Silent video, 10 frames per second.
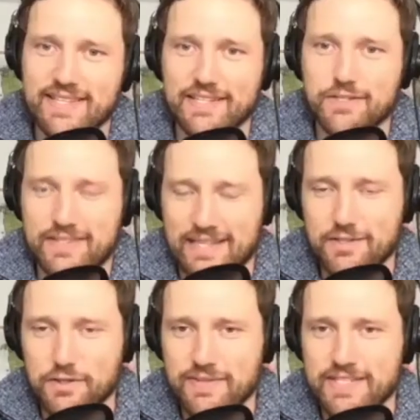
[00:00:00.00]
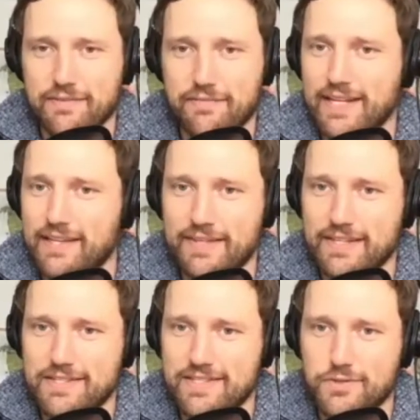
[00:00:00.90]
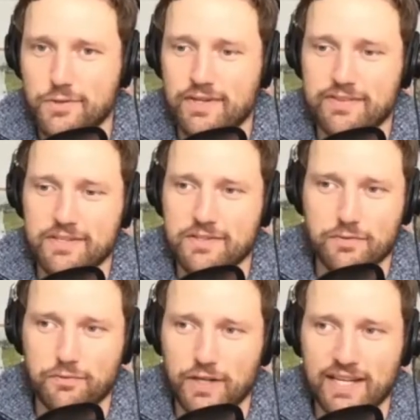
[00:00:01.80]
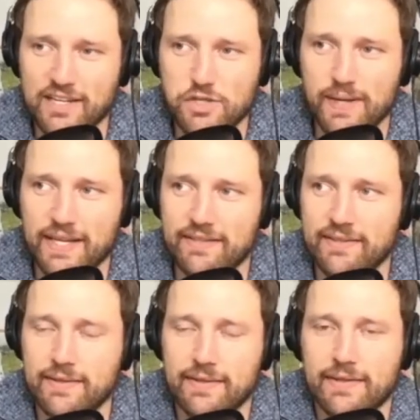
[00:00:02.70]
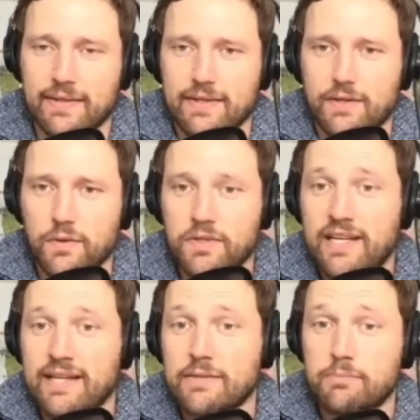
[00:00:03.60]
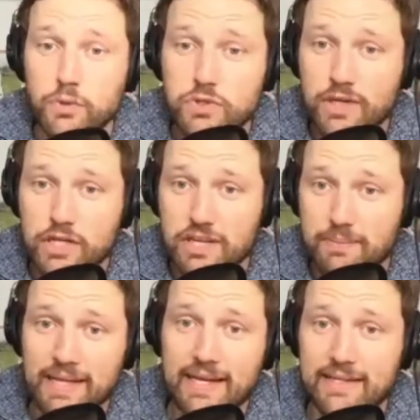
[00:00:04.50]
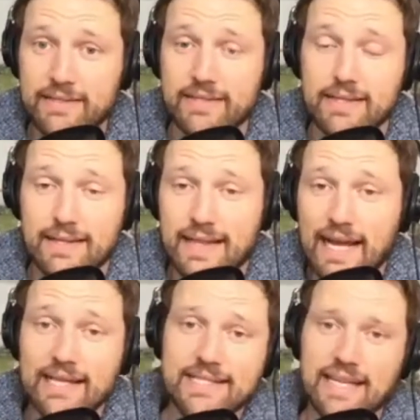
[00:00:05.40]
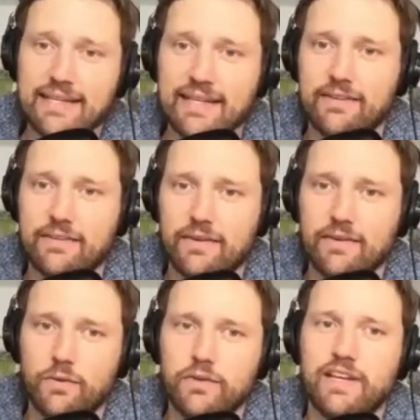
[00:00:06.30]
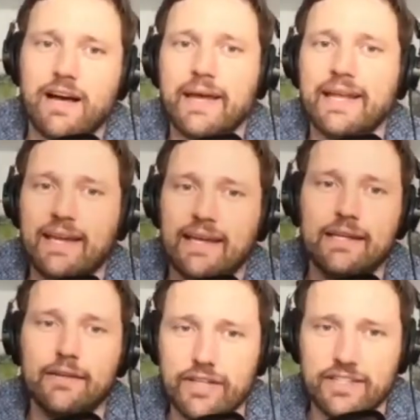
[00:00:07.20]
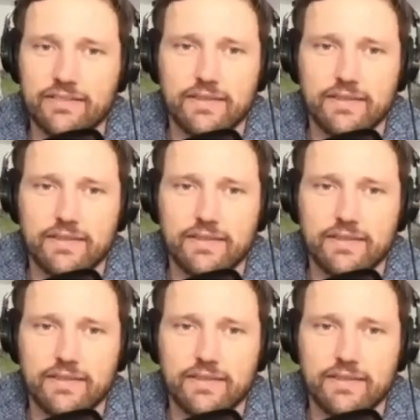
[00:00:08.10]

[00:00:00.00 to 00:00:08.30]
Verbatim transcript: ist, da sonst wird es gefährlich, weil der Zucker wird sonst sofort angespeichert. Und deinen Blutzucker stabil hält, lange sättigt und dir aber Energie liefert.